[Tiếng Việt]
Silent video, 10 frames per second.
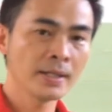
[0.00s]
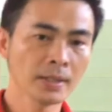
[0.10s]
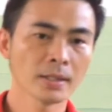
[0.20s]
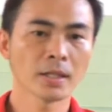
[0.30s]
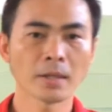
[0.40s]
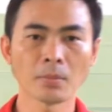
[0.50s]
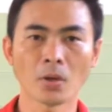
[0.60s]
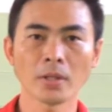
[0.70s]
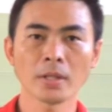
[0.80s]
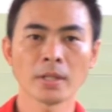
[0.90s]
nên
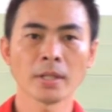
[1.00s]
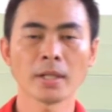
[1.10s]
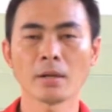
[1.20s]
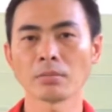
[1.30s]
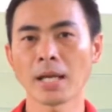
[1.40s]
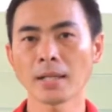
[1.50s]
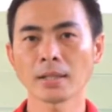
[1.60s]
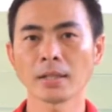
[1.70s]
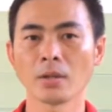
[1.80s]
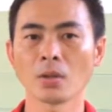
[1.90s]
mỗi cái động tác
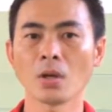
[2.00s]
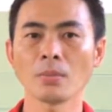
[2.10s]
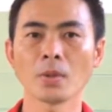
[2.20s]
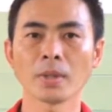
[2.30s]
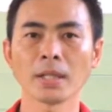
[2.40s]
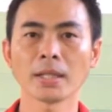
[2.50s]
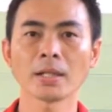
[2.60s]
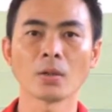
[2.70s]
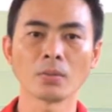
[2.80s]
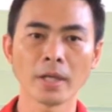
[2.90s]
đều có một cái
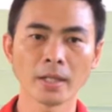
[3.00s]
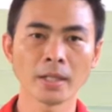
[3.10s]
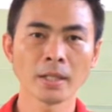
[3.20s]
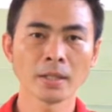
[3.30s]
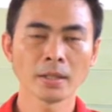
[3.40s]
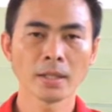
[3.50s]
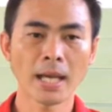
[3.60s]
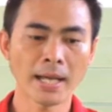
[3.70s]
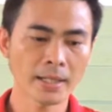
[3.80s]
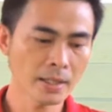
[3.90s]
tác dụng riêng
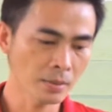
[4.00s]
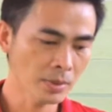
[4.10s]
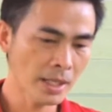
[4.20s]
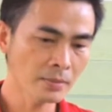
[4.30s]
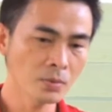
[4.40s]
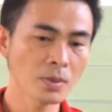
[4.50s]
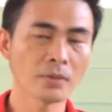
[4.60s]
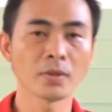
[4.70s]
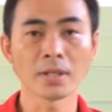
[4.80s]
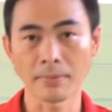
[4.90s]
hai cái động tác chúng ta
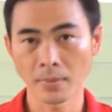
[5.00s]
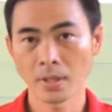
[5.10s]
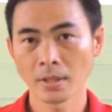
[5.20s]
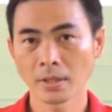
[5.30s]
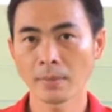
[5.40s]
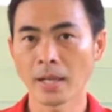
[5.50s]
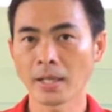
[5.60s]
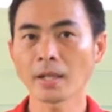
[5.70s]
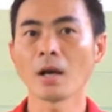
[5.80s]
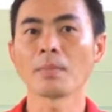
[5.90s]
vừa tập các bạn
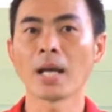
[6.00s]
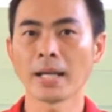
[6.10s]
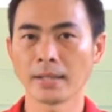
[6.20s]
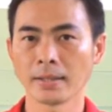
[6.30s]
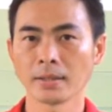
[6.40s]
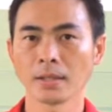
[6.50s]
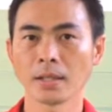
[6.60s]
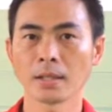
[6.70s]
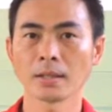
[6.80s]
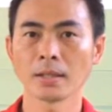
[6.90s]
kết hợp lại
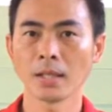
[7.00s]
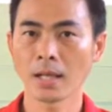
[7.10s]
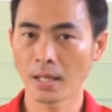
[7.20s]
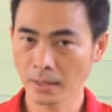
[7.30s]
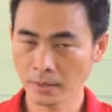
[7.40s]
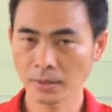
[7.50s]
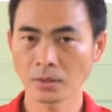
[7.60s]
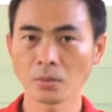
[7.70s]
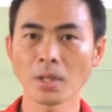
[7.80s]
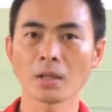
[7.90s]
à, là
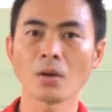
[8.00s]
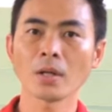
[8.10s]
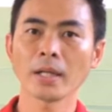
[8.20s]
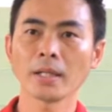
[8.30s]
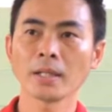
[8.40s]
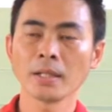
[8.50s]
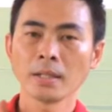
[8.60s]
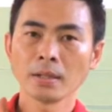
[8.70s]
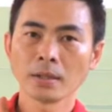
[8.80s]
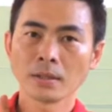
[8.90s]
chúng ta có cái
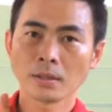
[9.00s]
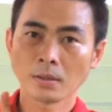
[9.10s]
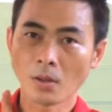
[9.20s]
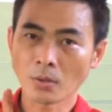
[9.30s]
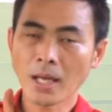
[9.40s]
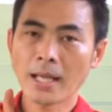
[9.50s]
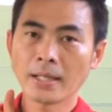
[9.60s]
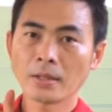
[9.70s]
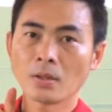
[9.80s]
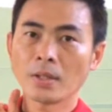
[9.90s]
cổ tay
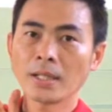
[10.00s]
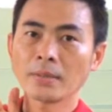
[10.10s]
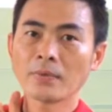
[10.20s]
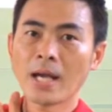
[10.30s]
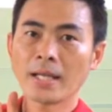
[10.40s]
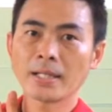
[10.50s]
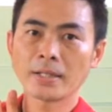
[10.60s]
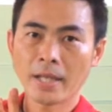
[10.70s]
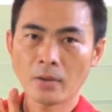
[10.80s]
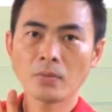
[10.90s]
có cái vai
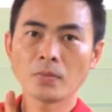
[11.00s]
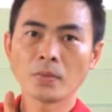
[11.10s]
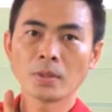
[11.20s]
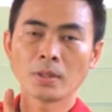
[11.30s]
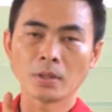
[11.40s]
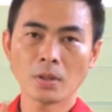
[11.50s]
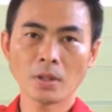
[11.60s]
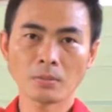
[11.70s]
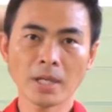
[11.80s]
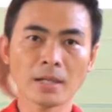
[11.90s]
dẻo có
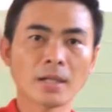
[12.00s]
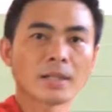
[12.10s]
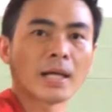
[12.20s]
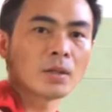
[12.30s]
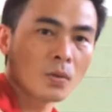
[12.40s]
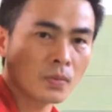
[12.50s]
động tác ra tay tốt